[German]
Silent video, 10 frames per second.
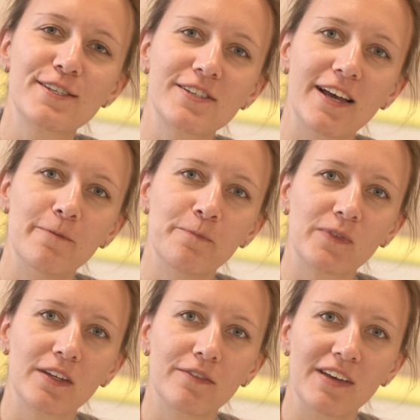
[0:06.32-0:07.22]

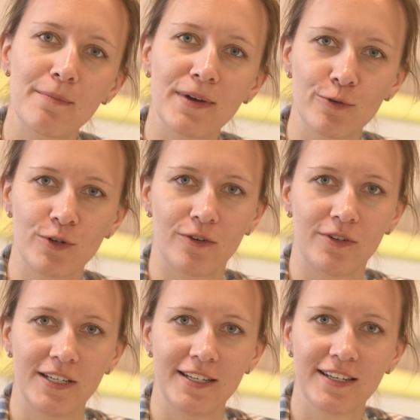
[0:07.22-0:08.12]
zusammen. Wir haben bei Junior
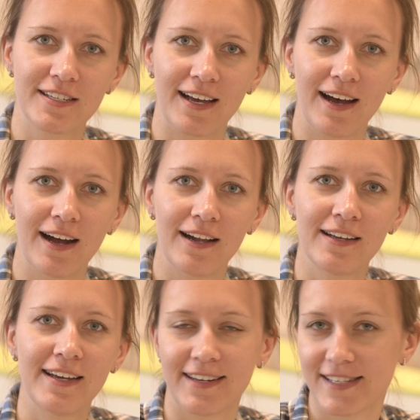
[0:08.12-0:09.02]
Uni Digital
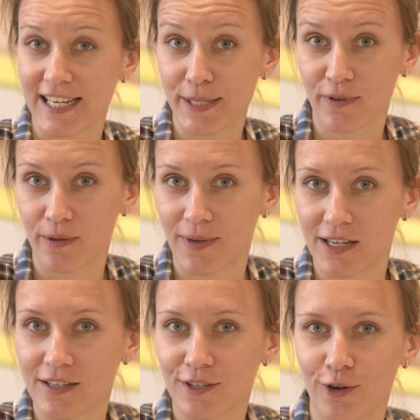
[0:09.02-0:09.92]
das
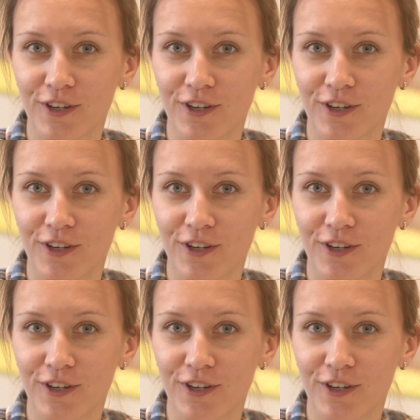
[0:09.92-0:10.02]
Experiment.